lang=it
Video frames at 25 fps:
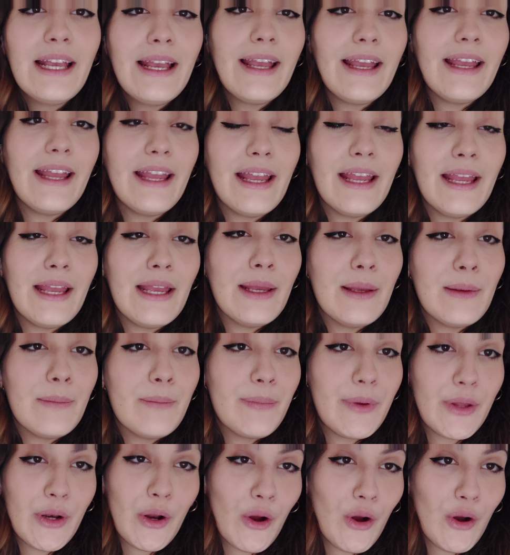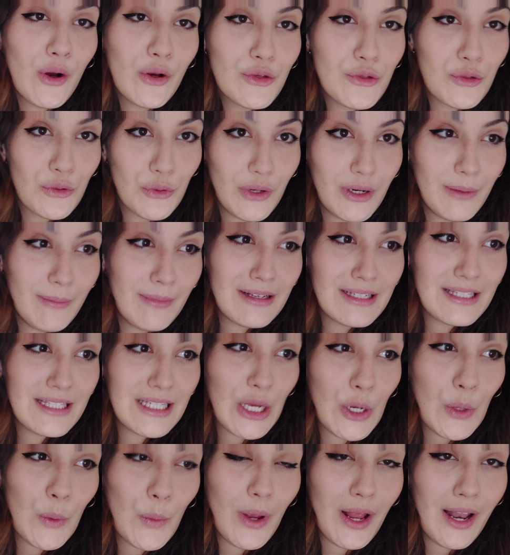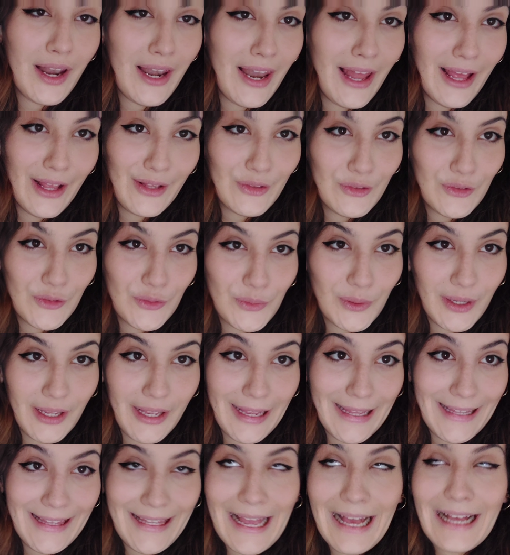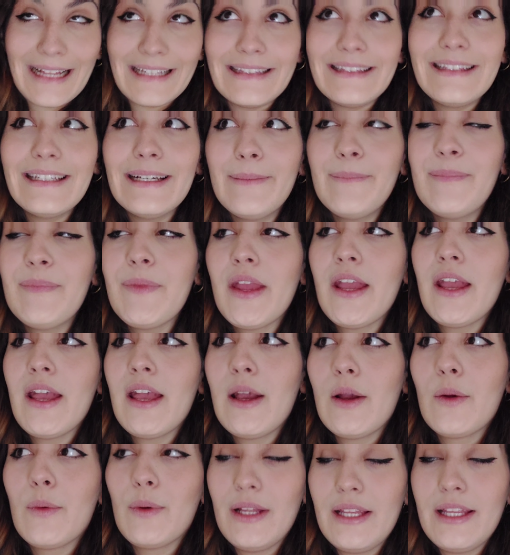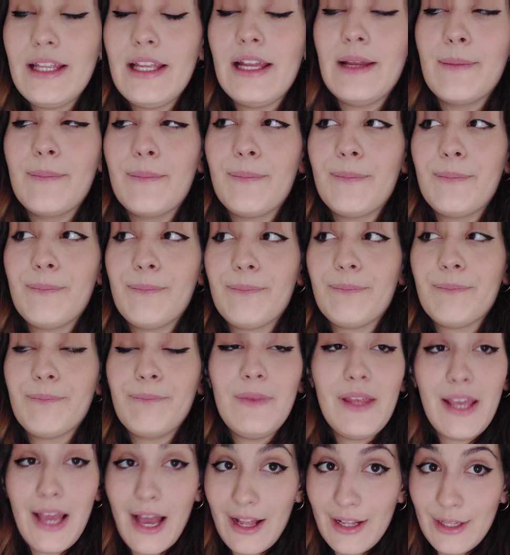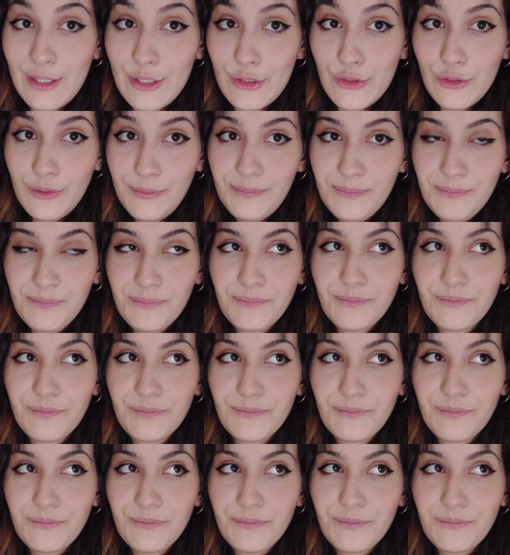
e, però sono rimasta qui a letto e niente, quindi mh, mm, mi alzo.